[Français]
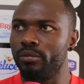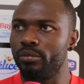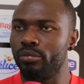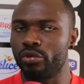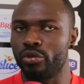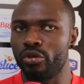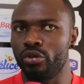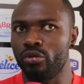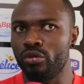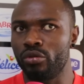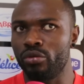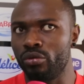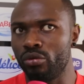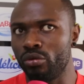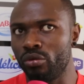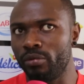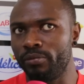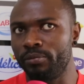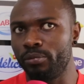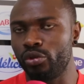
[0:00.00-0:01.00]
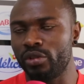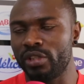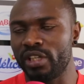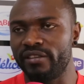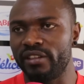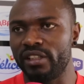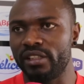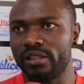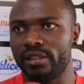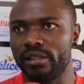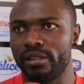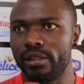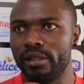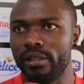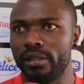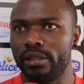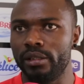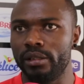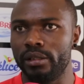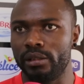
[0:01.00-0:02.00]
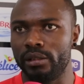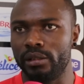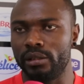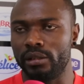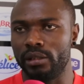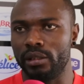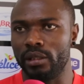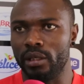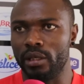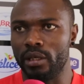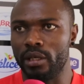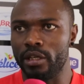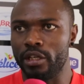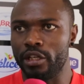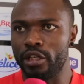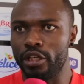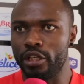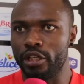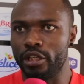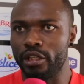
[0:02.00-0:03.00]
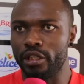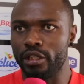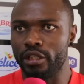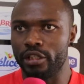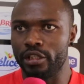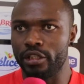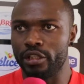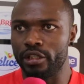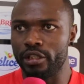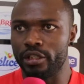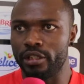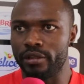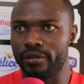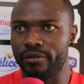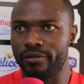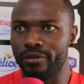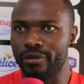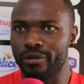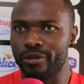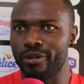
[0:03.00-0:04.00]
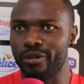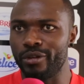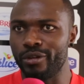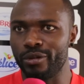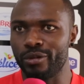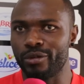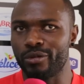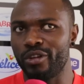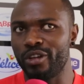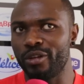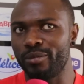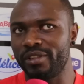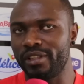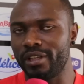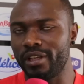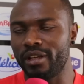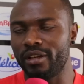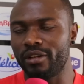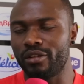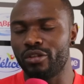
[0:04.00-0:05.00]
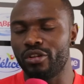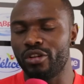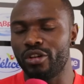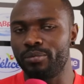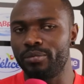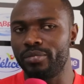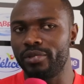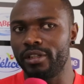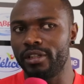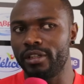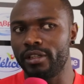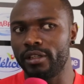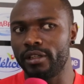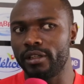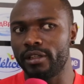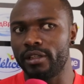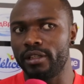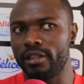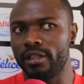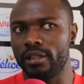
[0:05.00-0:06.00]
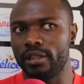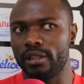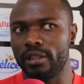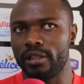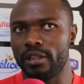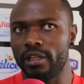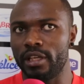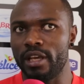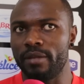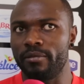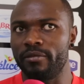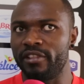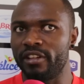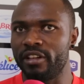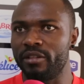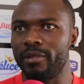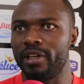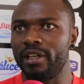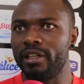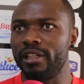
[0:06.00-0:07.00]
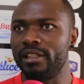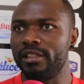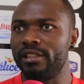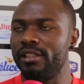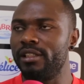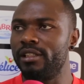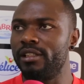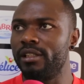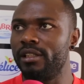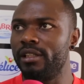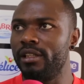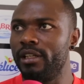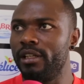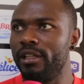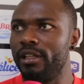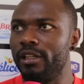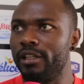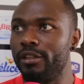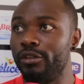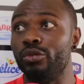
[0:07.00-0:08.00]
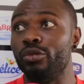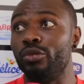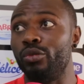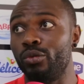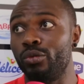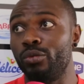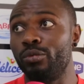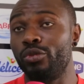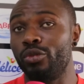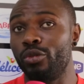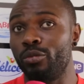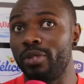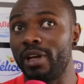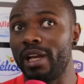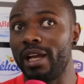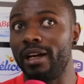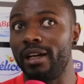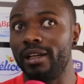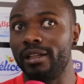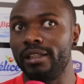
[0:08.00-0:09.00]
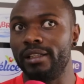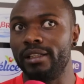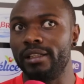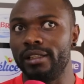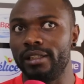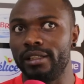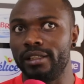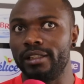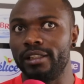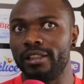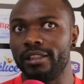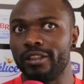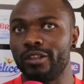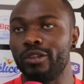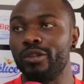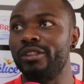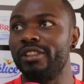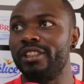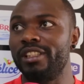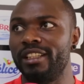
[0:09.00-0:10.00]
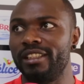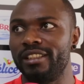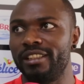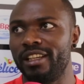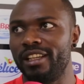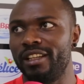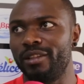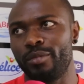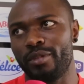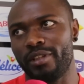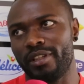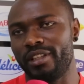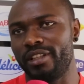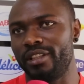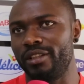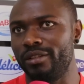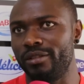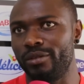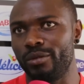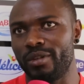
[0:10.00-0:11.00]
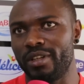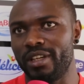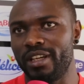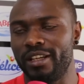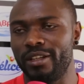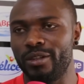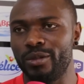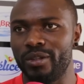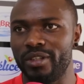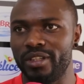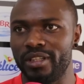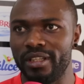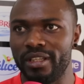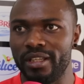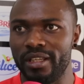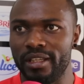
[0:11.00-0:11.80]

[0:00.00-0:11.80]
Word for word: pour que le, le, groupe puisse avancer. Et vu que le club, c'est un club euh, qui, aime vraiment des titres, surtout sur le plan euh, continental, pas local. Quoi.